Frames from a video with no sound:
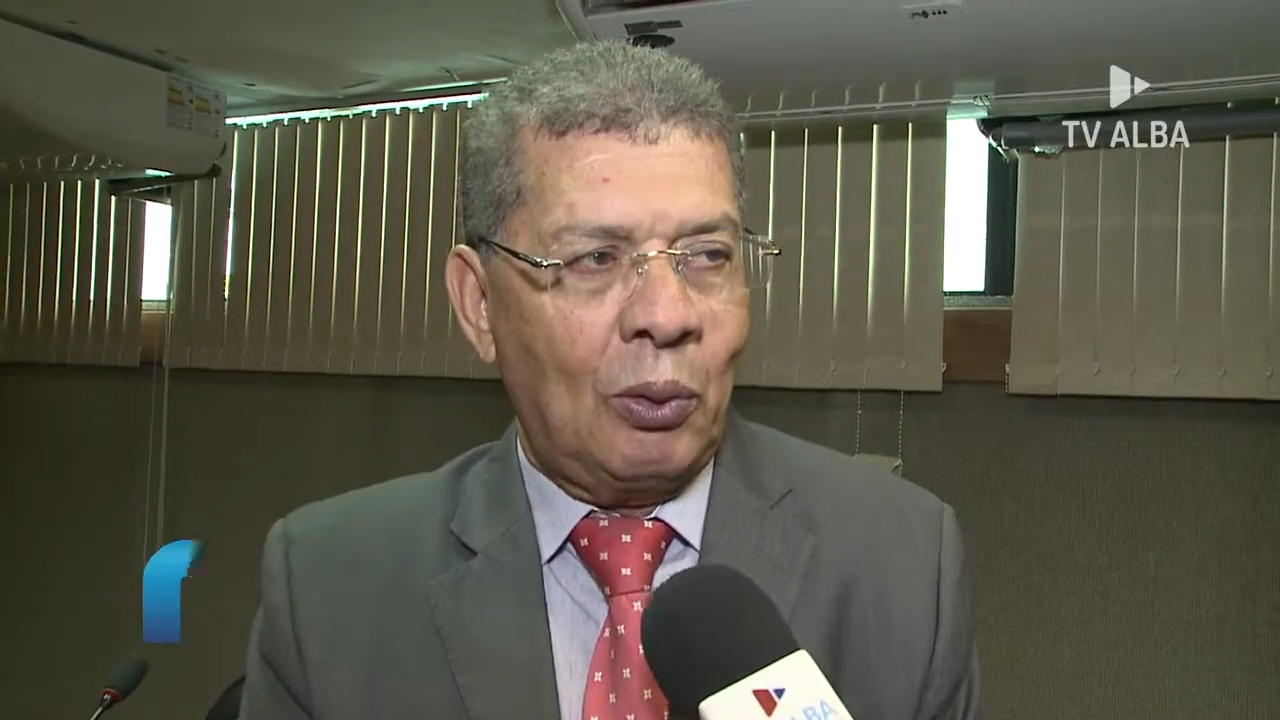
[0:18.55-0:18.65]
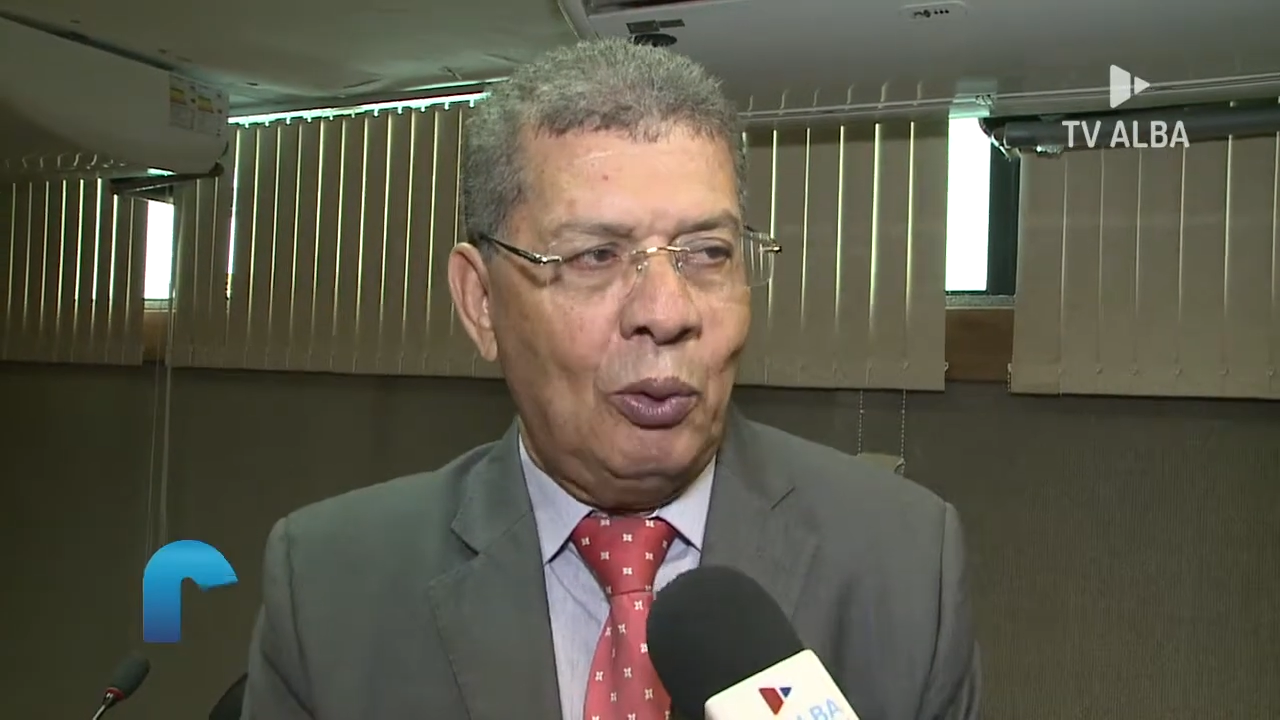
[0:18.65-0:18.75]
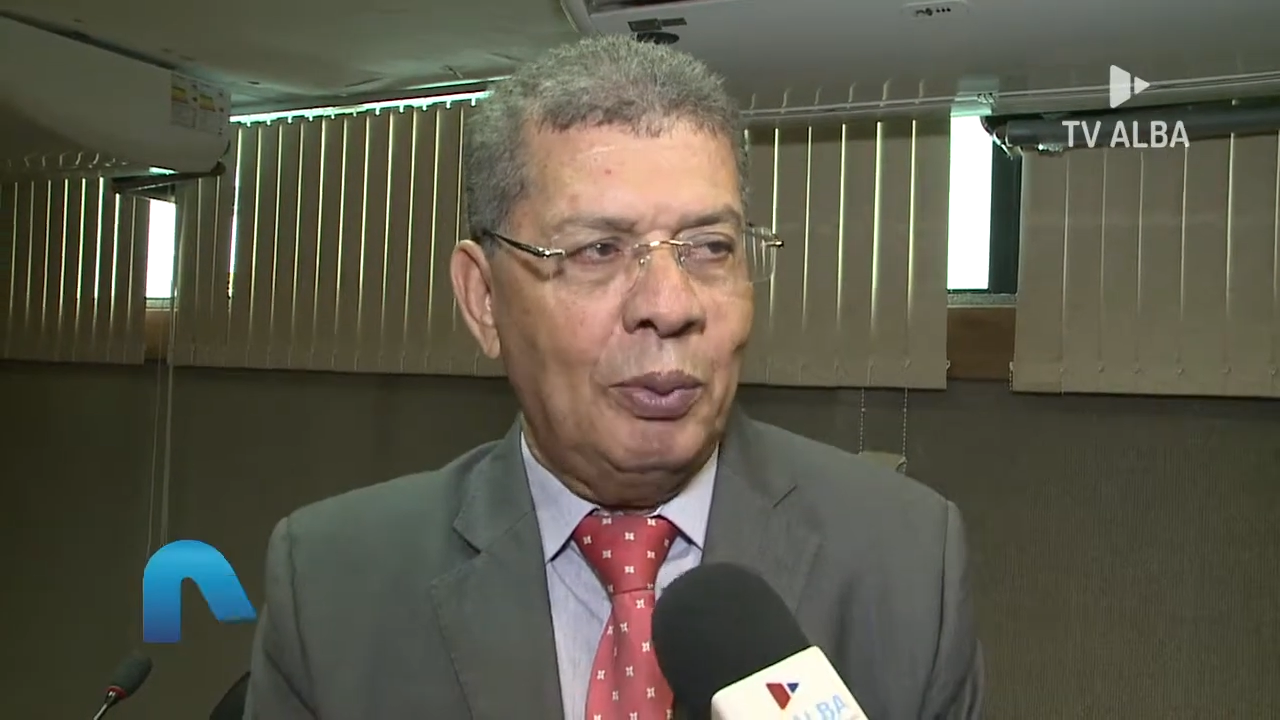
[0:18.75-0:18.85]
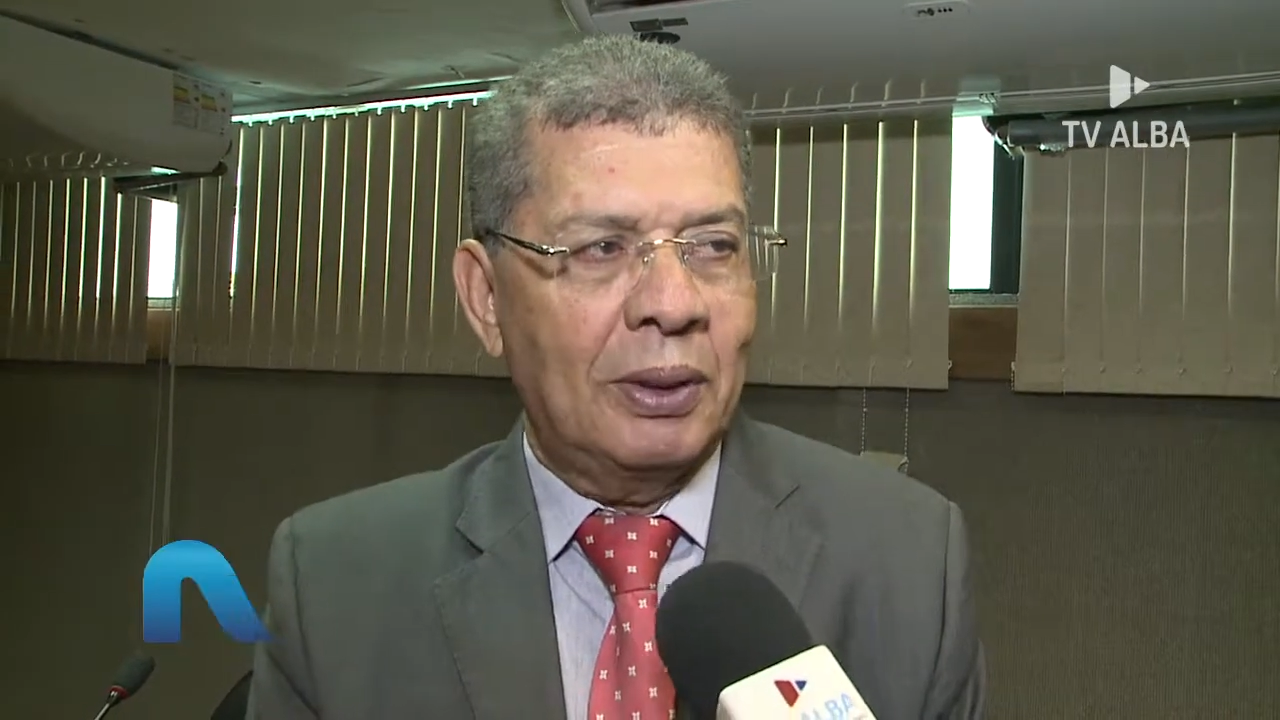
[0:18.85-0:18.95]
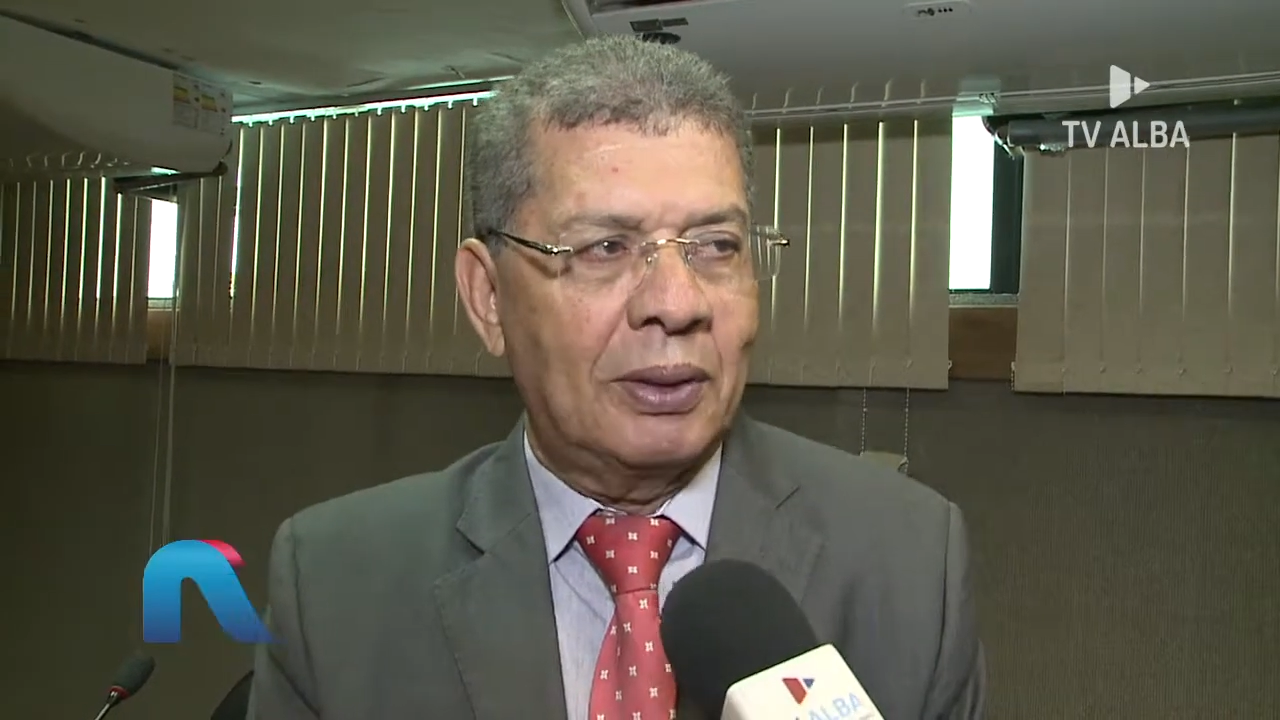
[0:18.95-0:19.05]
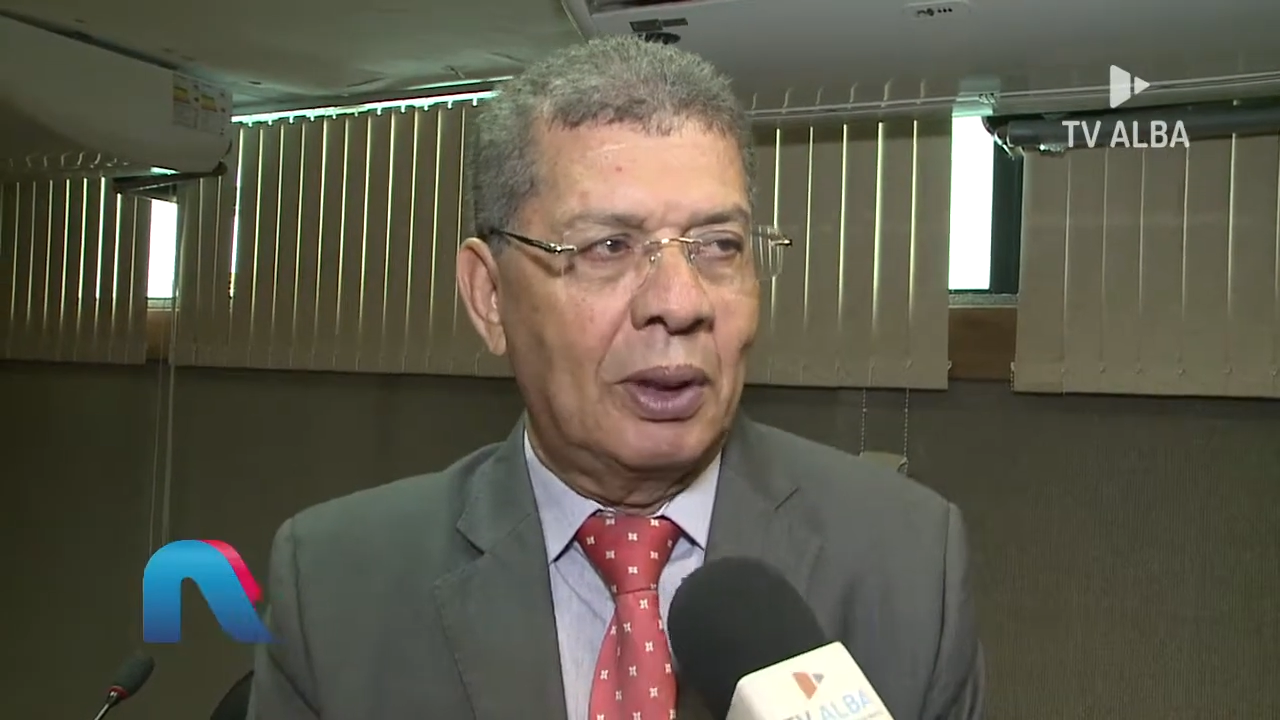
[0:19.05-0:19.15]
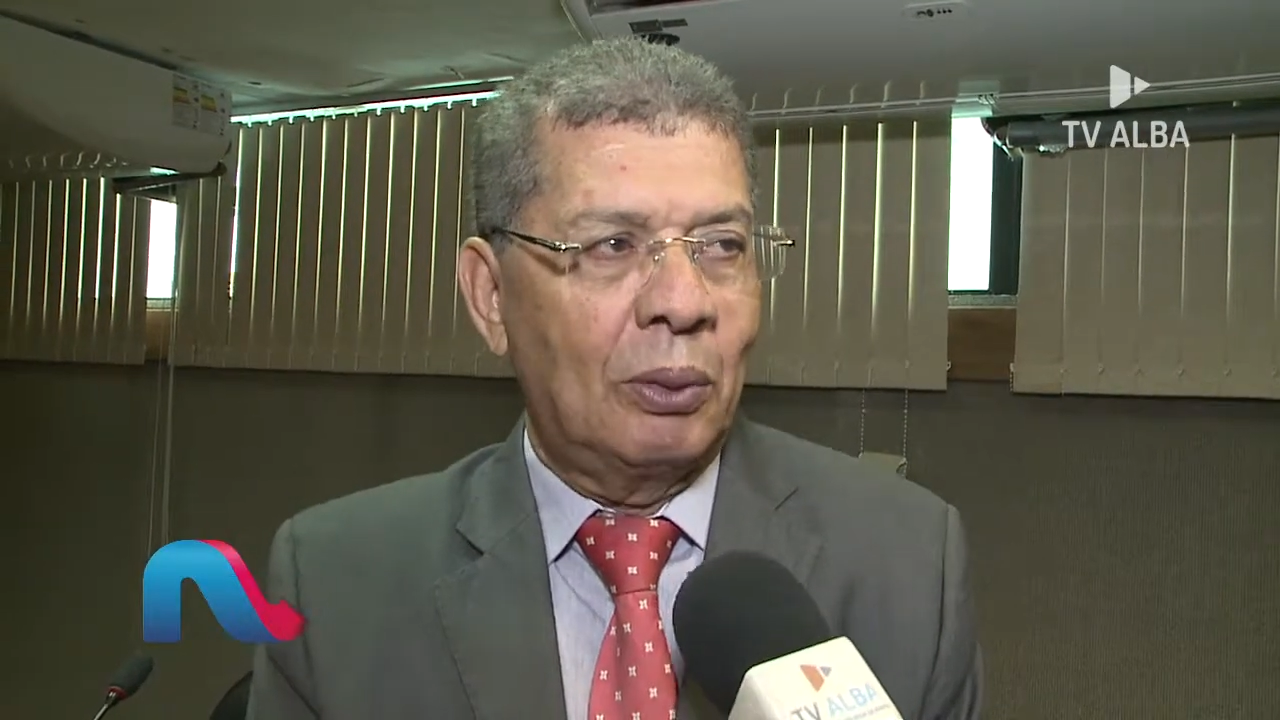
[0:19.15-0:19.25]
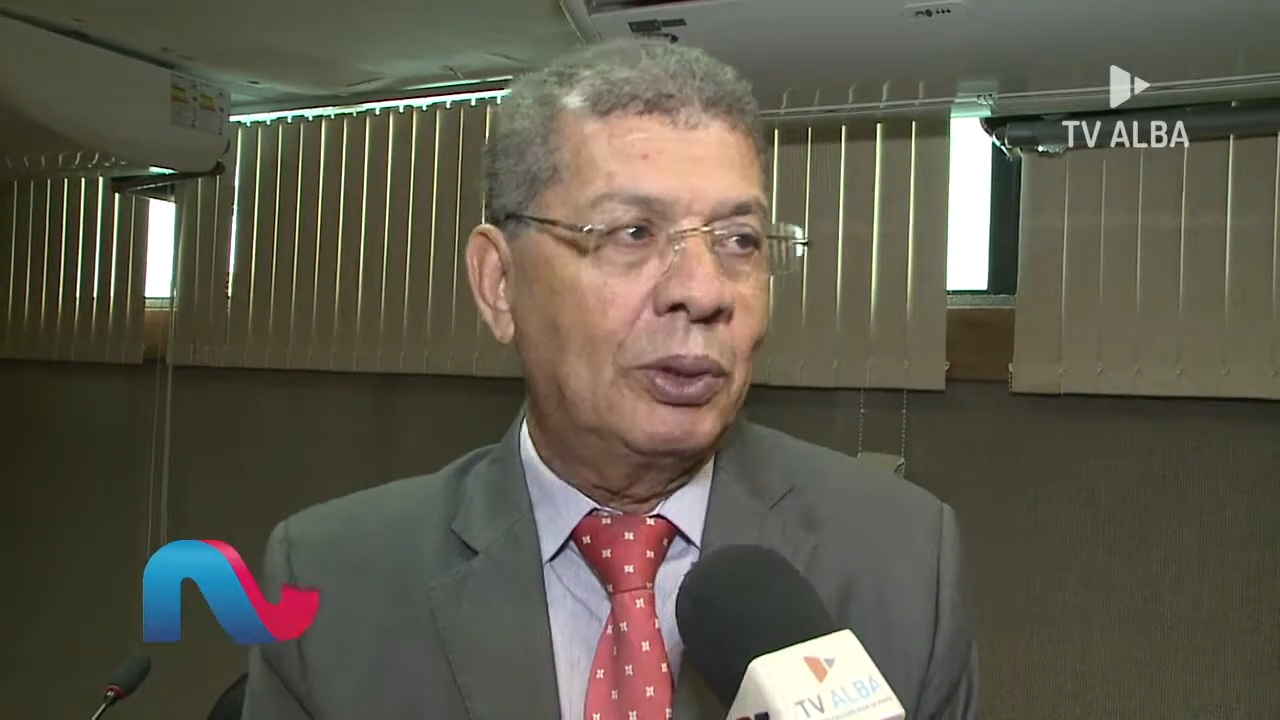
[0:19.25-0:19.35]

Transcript: Comissão